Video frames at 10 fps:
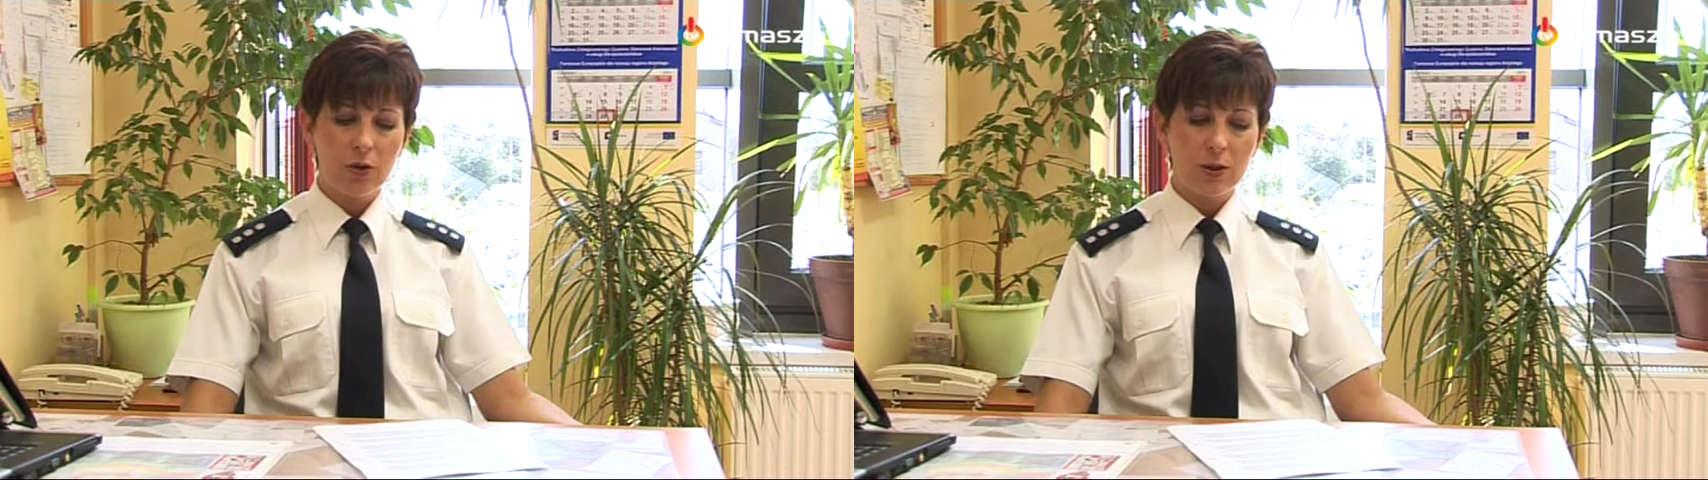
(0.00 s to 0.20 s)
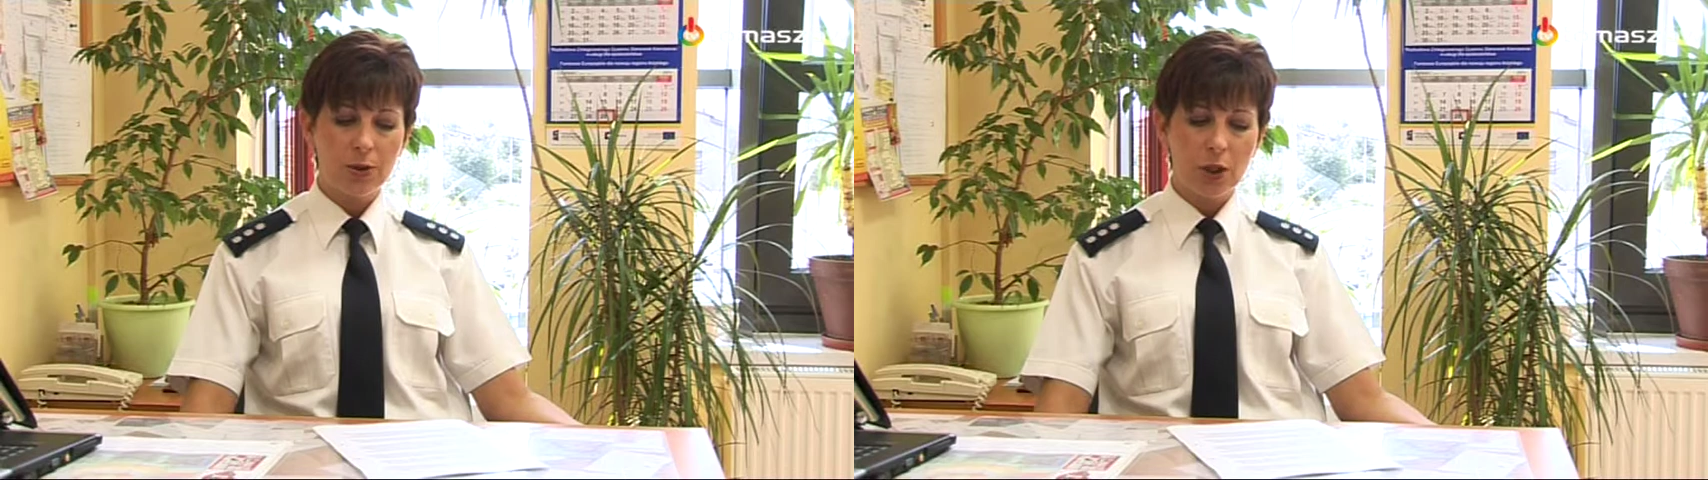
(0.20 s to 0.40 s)

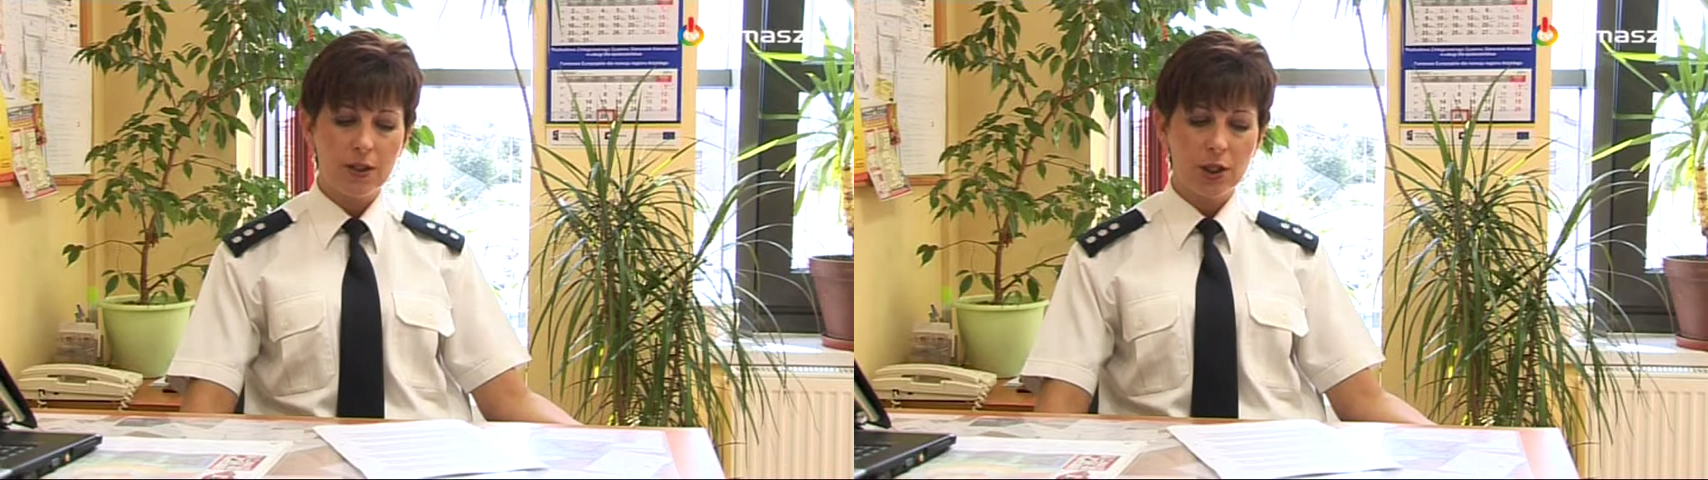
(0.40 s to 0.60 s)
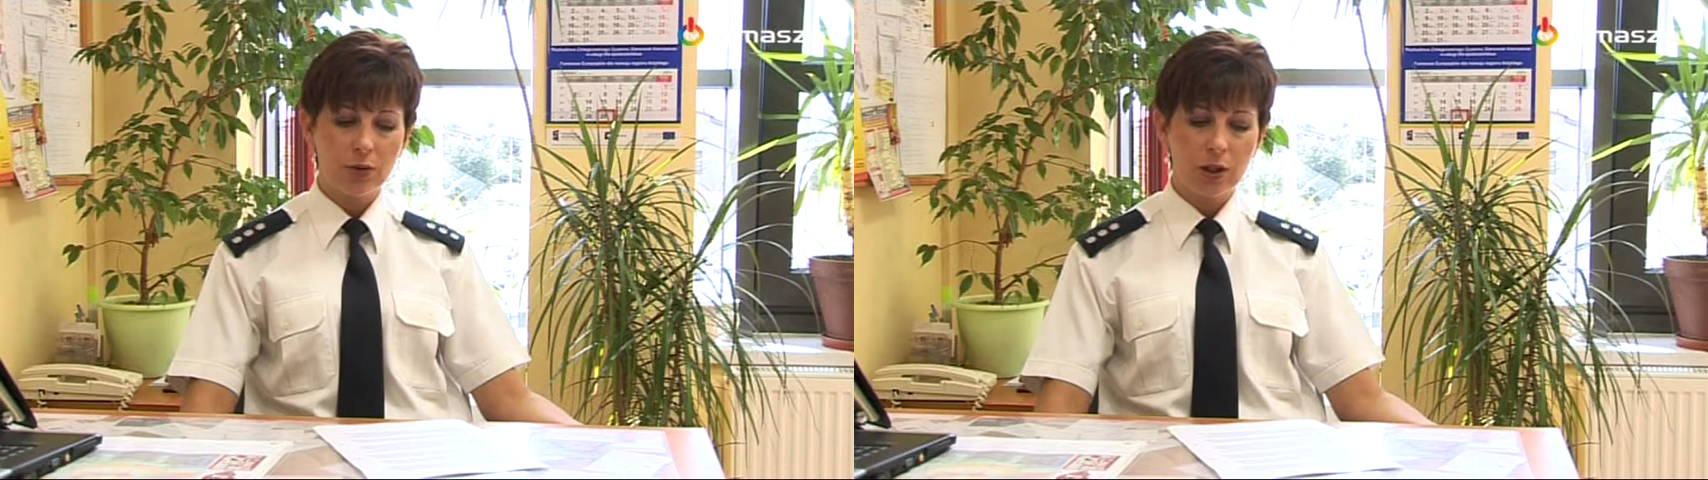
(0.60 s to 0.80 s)
usłyszał
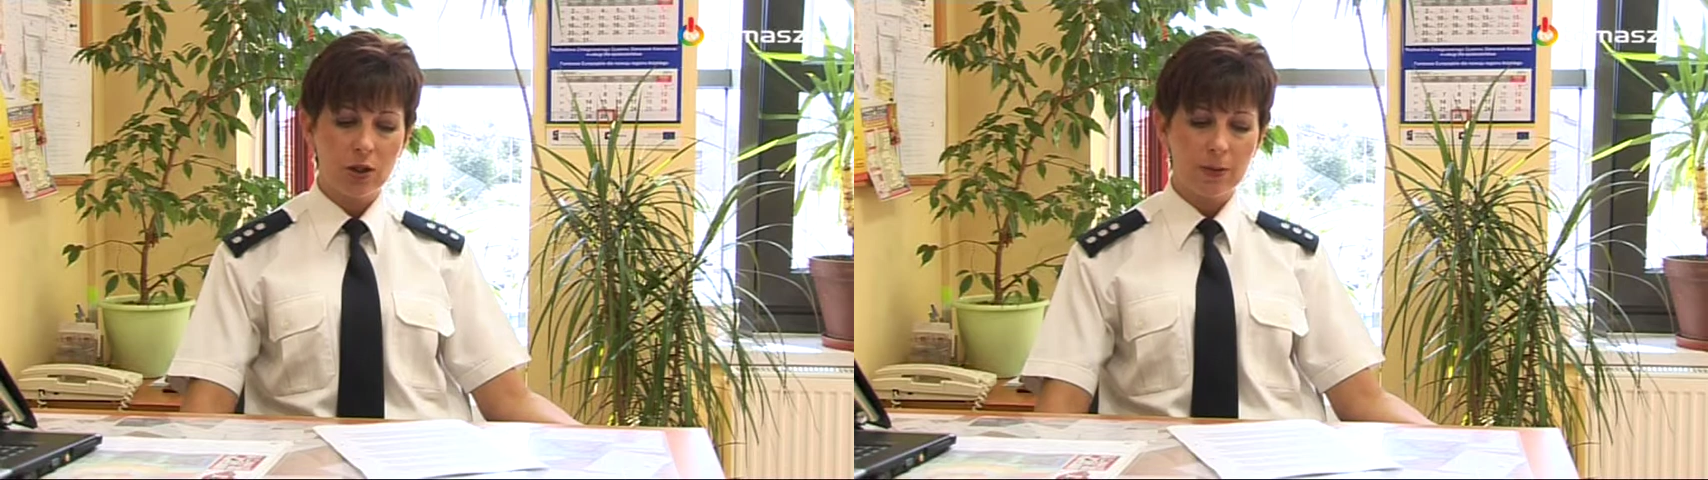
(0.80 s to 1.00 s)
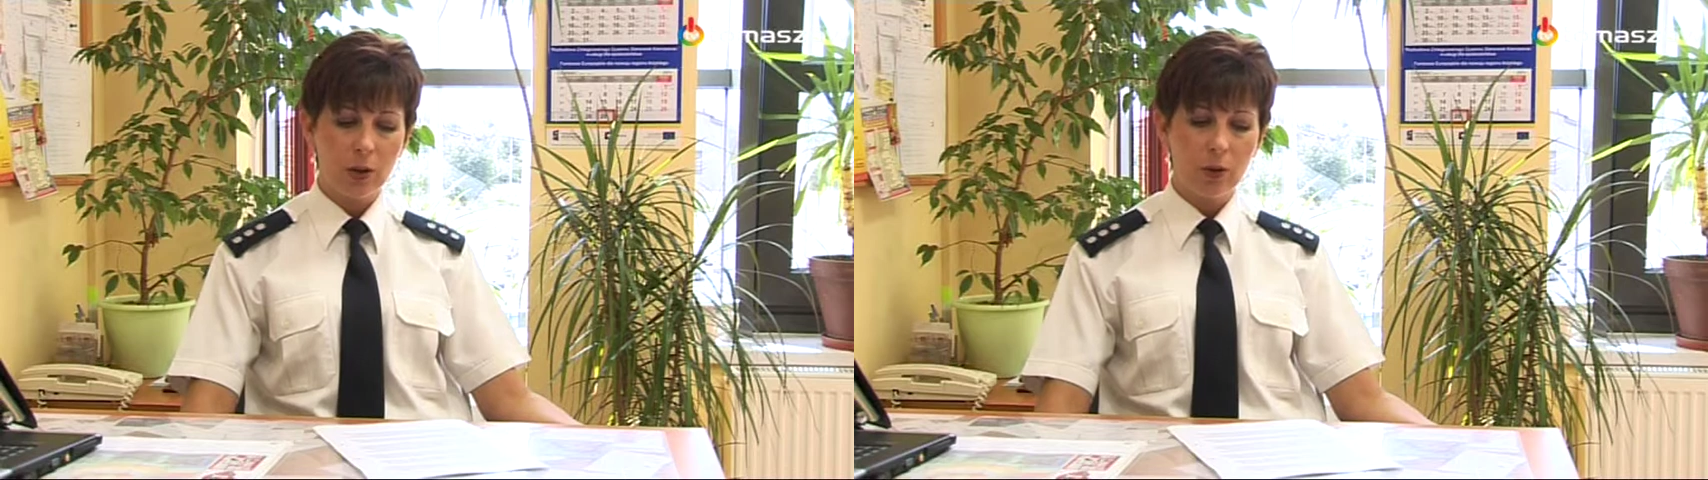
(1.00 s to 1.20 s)
zarzuty
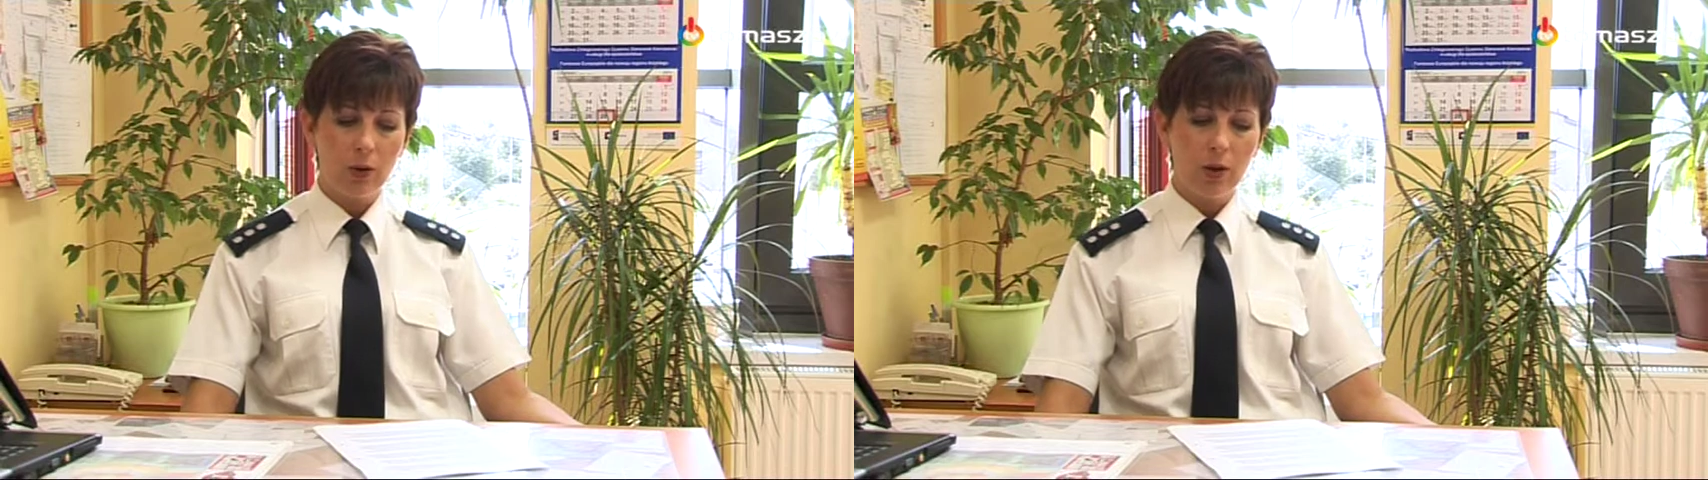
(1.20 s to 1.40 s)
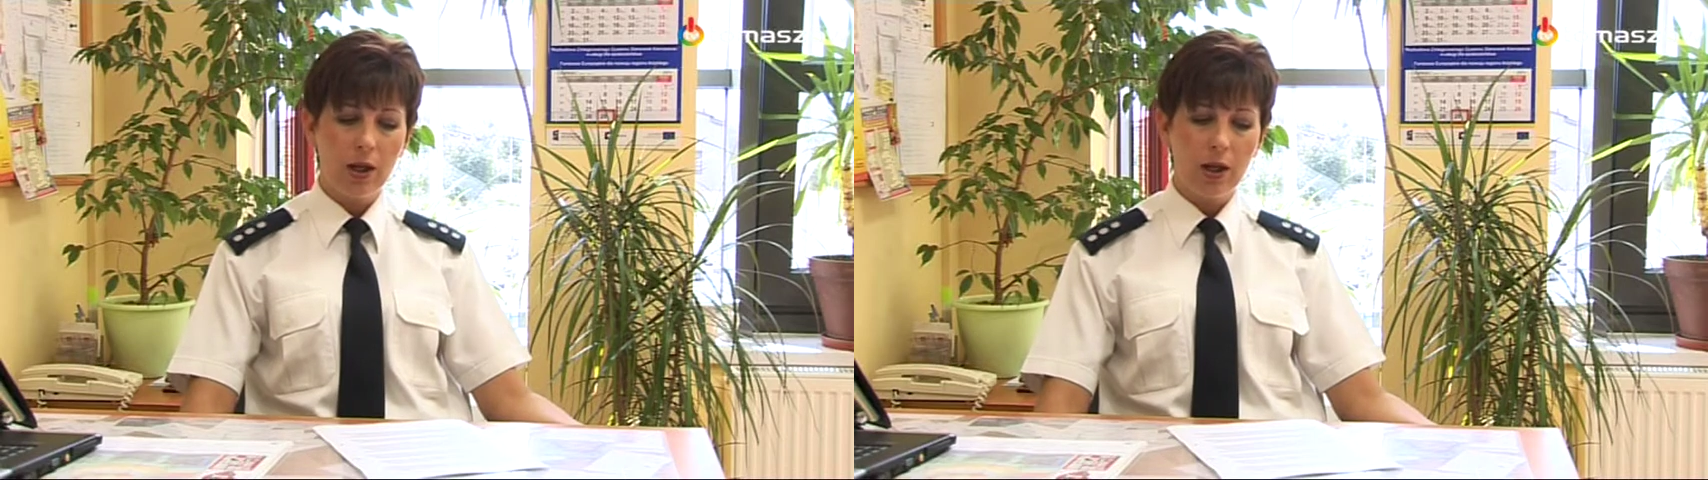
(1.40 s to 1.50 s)
rozboju,